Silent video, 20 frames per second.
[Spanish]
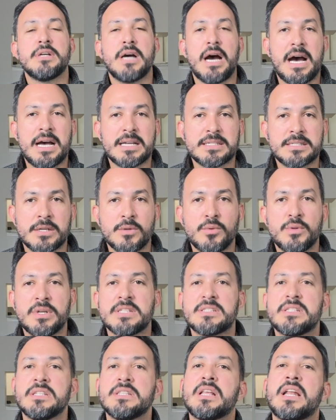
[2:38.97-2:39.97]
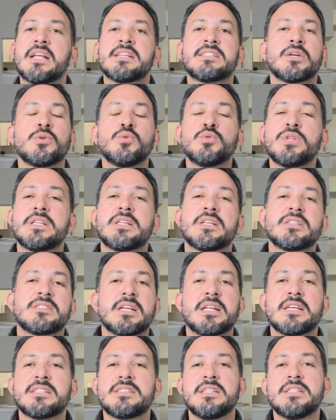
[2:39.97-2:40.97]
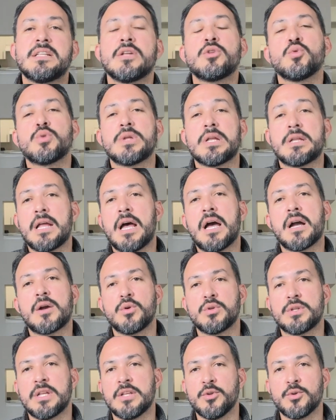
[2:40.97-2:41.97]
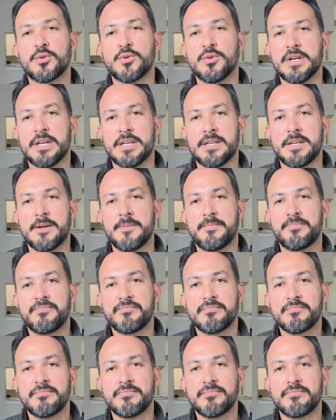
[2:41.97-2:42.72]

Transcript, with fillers: haces una cita, la segunda, tercera cita tú te estás acostando con ella.